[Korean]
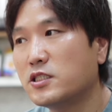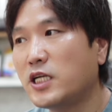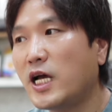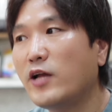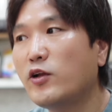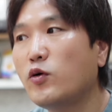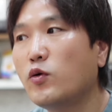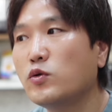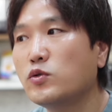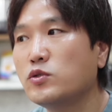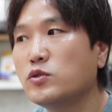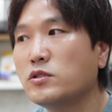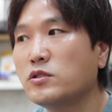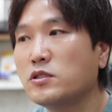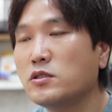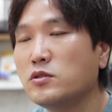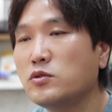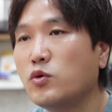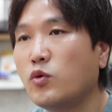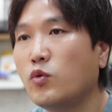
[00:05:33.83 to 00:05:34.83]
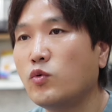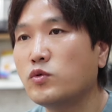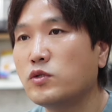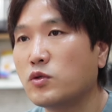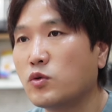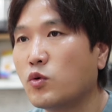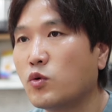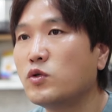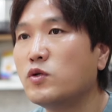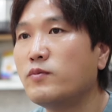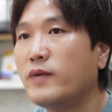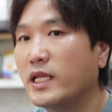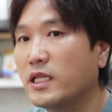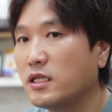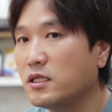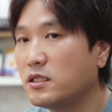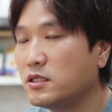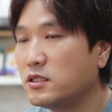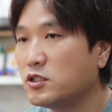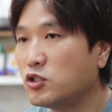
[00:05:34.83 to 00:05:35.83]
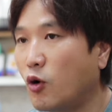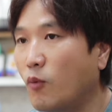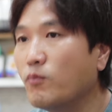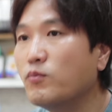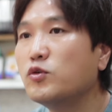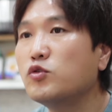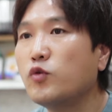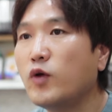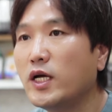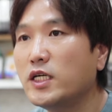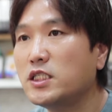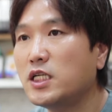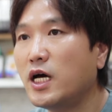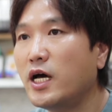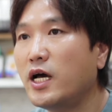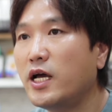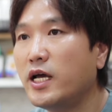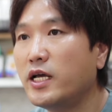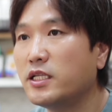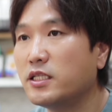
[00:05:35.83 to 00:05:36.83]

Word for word: 촬영용 드론을 만드는 전문 회사에